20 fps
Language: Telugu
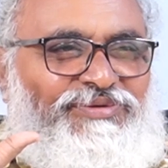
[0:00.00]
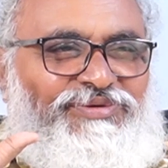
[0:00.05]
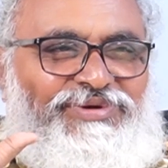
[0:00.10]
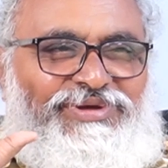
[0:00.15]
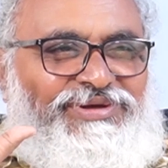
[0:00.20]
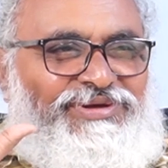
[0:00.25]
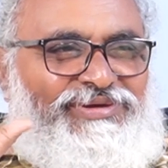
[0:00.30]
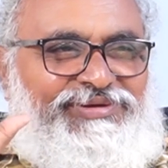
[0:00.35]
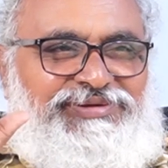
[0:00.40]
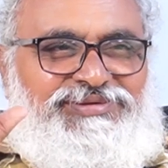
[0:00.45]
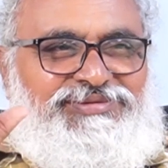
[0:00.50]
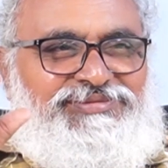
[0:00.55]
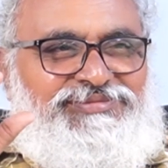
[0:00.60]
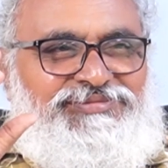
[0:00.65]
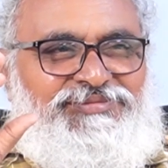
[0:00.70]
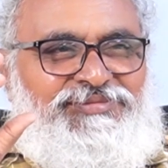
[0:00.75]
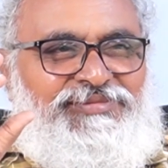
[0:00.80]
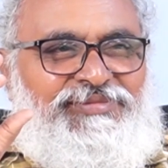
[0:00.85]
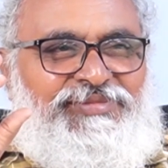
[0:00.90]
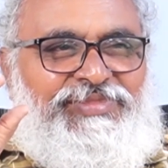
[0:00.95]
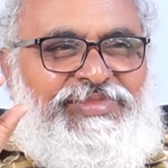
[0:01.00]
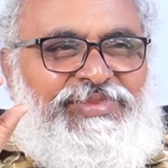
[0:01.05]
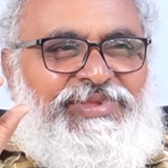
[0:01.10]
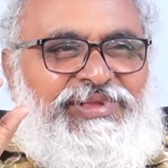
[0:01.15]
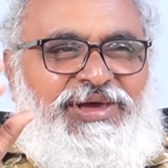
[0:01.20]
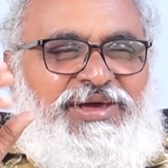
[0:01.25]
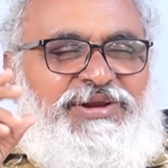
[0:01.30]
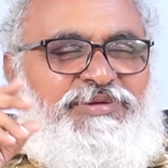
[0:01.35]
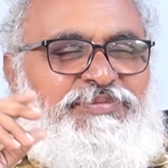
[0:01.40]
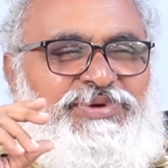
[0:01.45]
ఆవిడకి
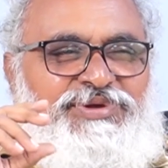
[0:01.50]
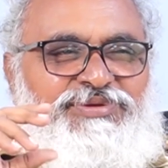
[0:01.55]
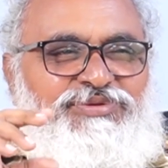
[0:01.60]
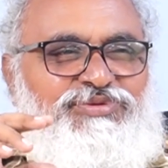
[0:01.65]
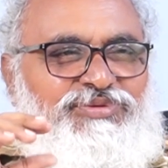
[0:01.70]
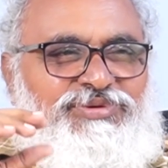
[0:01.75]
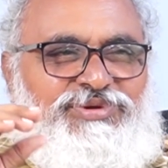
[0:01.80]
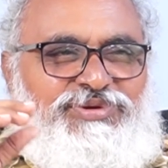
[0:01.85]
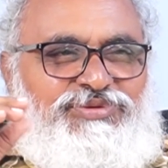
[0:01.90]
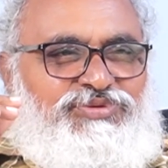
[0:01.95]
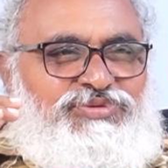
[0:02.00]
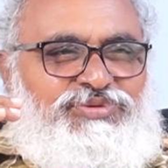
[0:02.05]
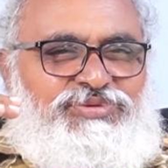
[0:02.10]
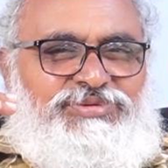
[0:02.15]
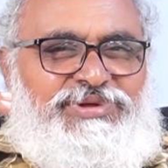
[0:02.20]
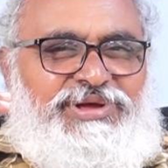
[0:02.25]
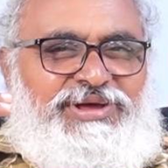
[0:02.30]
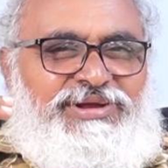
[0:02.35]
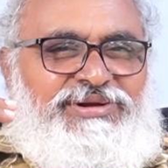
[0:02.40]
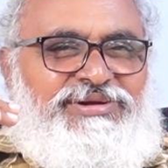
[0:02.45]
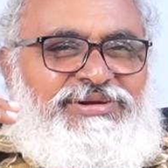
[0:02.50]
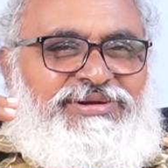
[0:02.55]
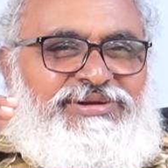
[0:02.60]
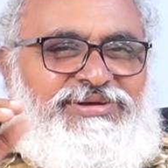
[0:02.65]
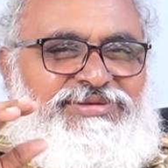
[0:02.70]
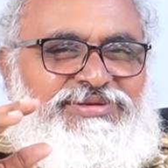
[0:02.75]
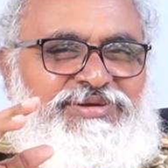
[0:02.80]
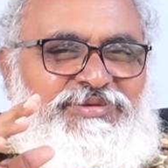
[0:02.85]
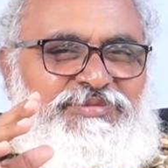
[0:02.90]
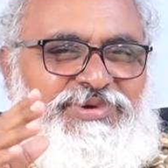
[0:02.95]
అనిపించి ఉండొచ్చు
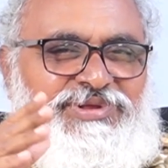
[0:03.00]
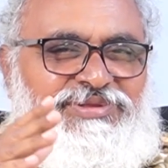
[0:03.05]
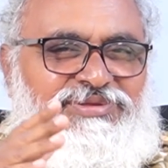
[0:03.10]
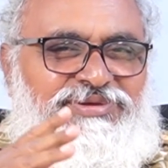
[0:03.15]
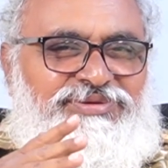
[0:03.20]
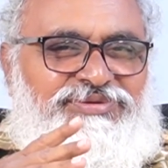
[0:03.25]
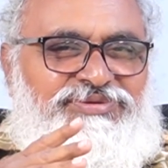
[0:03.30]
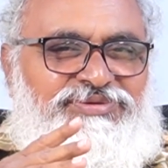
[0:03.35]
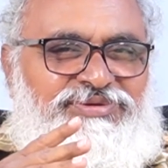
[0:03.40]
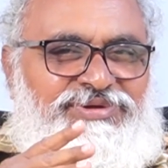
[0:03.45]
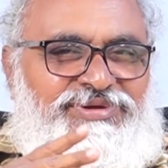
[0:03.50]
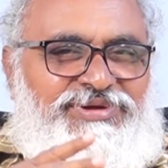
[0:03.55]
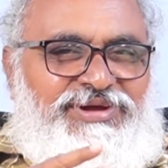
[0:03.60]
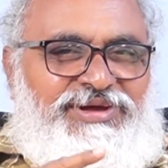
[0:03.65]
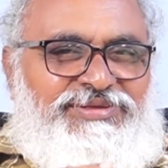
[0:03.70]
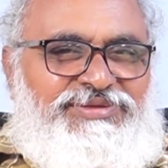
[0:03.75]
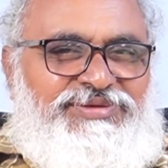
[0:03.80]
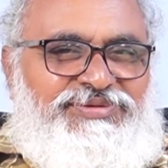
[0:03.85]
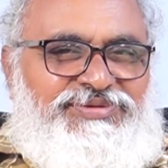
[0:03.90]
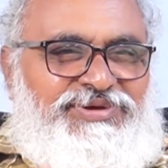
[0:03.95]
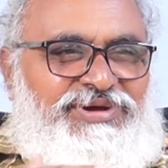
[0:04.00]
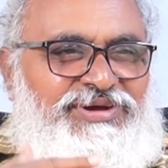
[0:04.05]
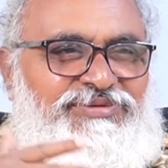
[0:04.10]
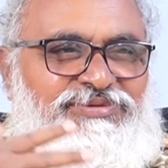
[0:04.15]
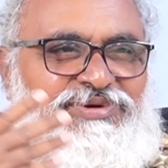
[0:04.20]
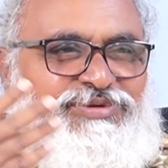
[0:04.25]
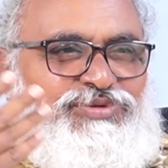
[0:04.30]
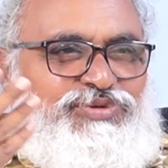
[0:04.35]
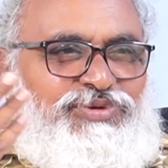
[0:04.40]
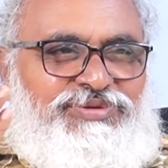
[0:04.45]
దానికి సంబంధించి ఆ దిశగా
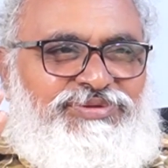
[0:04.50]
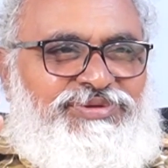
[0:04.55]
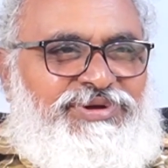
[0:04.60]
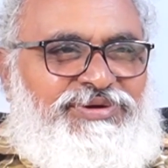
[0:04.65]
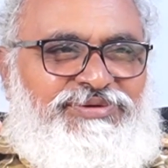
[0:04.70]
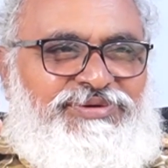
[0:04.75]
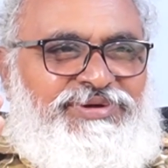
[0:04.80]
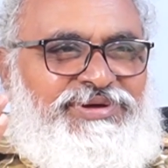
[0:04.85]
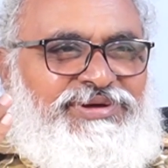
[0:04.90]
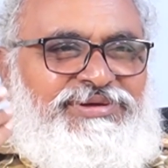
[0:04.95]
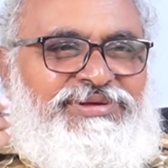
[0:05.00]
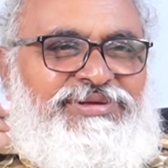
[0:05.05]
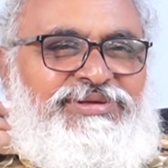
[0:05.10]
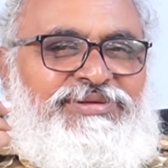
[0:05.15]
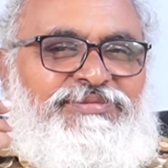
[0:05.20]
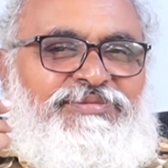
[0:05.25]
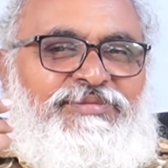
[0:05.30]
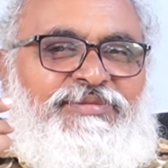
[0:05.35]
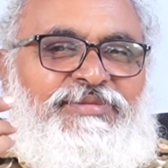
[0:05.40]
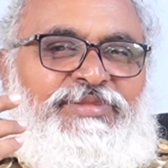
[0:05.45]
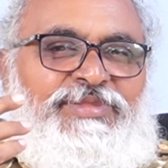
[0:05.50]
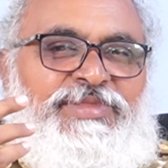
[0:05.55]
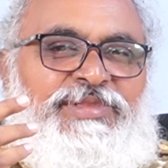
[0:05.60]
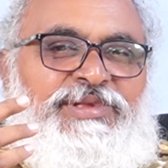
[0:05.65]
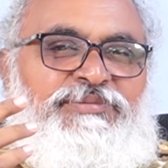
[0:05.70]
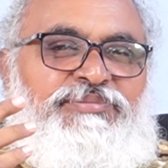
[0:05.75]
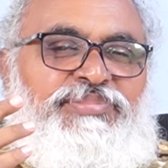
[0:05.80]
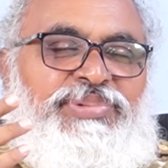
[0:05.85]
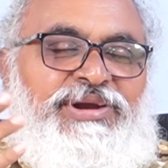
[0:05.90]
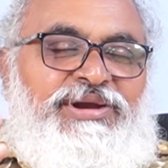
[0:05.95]
వెళుతోంది ఆవిడ
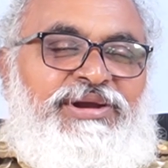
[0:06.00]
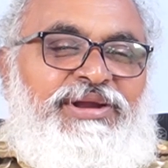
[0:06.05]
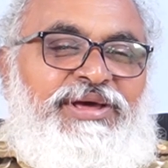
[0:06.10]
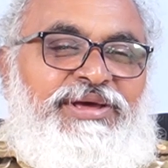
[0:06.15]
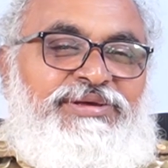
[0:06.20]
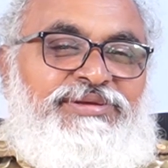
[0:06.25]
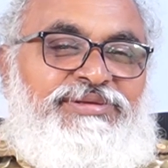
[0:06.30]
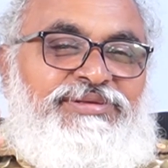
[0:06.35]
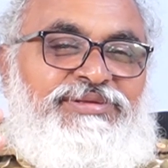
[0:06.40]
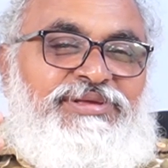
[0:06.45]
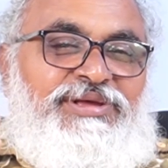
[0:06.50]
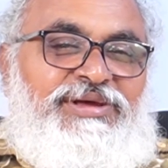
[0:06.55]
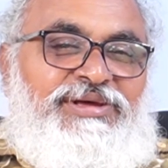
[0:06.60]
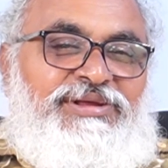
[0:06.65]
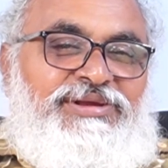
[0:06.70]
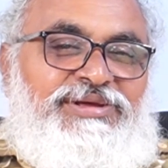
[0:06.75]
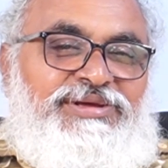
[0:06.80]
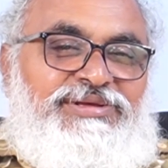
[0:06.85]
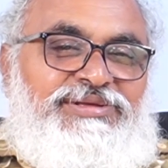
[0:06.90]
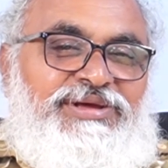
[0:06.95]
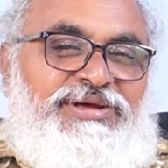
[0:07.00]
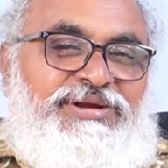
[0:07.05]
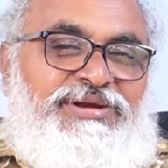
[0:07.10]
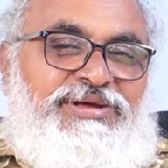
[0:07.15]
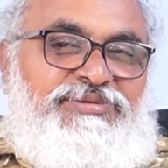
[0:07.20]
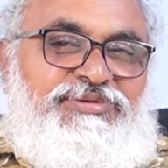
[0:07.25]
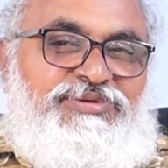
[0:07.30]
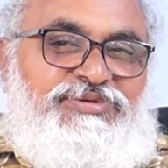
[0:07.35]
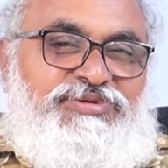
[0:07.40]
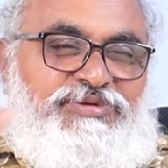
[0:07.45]
పెళ్ళి అయిందా లేదా అనే
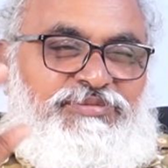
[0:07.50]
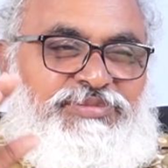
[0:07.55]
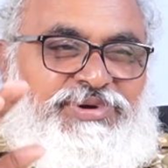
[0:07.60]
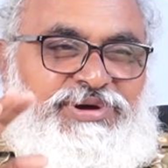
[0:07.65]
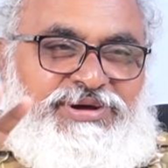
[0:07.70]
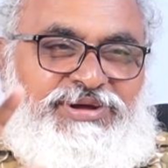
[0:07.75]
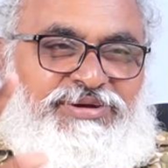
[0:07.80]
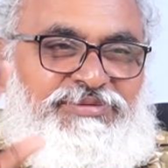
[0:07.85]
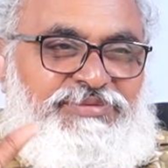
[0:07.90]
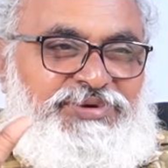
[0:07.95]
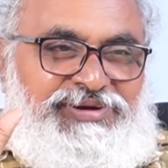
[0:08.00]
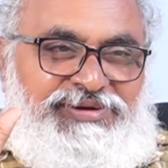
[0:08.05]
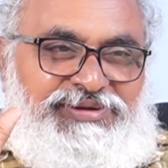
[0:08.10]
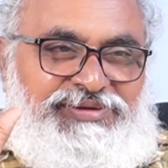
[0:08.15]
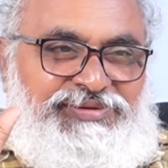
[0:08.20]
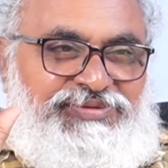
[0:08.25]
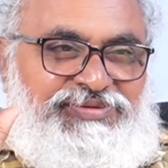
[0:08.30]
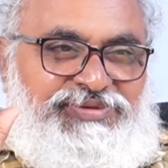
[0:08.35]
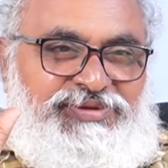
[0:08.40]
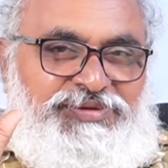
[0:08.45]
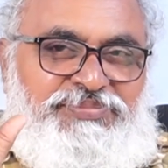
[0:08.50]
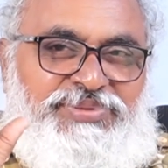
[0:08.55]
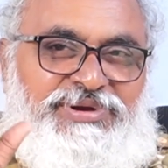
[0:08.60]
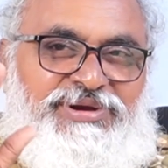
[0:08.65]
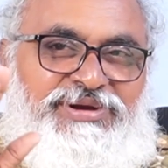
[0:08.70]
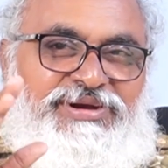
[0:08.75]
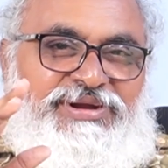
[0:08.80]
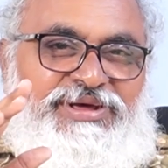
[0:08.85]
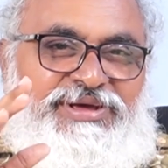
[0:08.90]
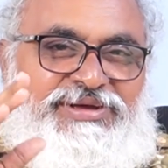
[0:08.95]
విషయం పక్కన పెట్టేస్తే
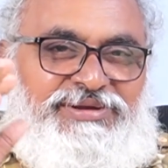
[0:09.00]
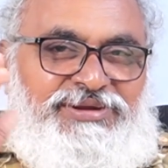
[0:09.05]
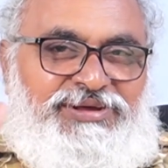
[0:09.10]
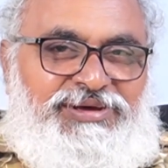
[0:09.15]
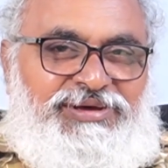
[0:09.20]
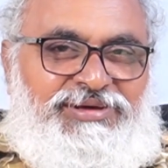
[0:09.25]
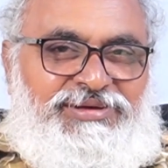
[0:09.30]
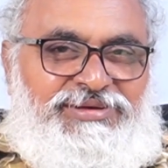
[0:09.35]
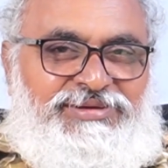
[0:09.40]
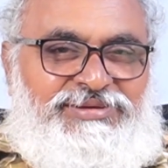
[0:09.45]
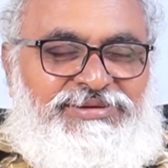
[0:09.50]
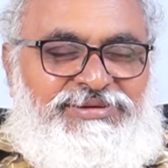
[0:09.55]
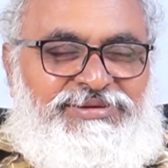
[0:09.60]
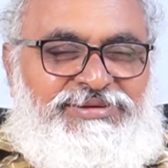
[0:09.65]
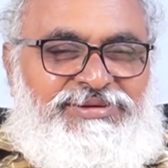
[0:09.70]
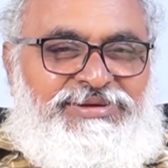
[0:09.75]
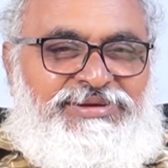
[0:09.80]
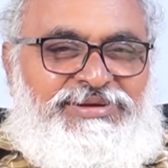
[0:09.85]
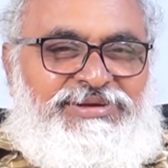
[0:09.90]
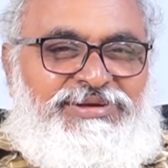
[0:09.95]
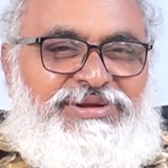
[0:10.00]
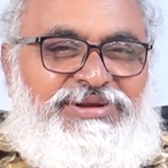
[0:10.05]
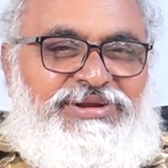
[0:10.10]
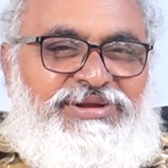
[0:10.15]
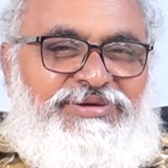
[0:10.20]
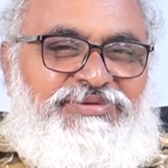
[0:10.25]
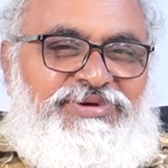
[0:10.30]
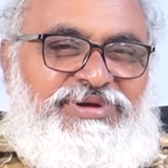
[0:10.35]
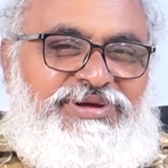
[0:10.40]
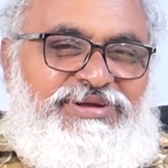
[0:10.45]
అయినా
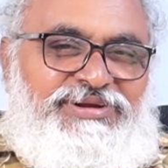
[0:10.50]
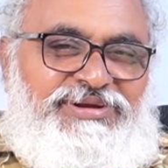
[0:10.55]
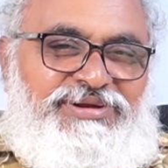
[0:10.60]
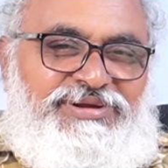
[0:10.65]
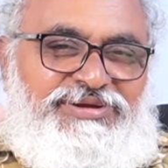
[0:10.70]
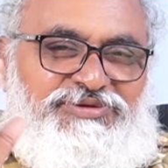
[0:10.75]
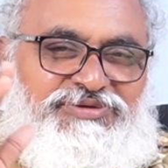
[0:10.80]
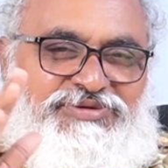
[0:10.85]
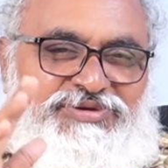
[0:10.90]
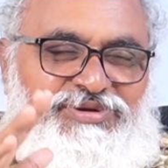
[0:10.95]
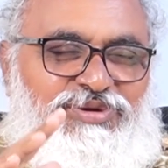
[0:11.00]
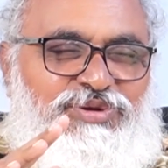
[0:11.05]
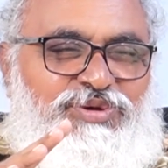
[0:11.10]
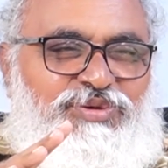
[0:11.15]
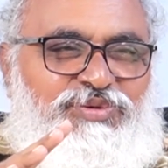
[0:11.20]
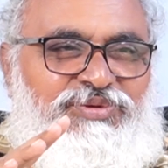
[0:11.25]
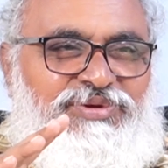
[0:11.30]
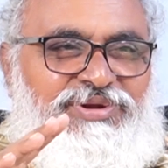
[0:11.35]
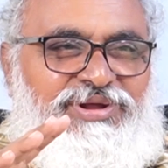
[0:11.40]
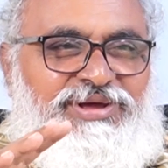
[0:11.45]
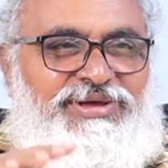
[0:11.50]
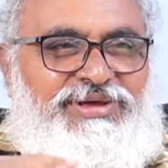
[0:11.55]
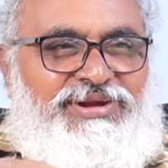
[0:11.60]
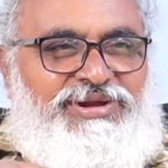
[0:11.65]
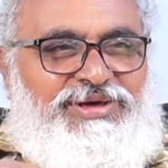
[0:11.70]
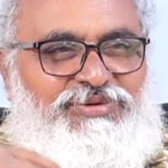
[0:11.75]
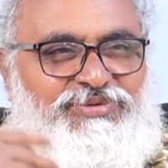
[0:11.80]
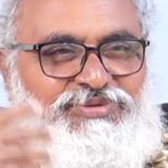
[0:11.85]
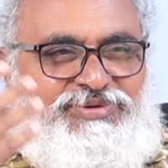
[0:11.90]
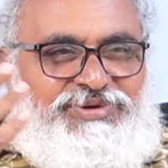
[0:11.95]
లివింగ్ రిలేషన్లో ఉన్నా
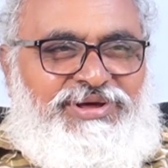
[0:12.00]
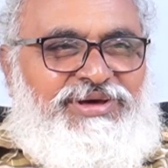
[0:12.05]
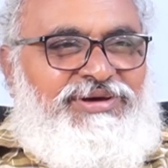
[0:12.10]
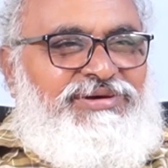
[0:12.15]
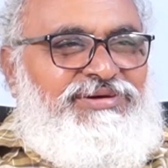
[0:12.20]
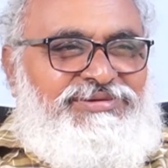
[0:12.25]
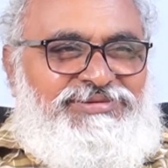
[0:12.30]
ఎలా ఉన్నా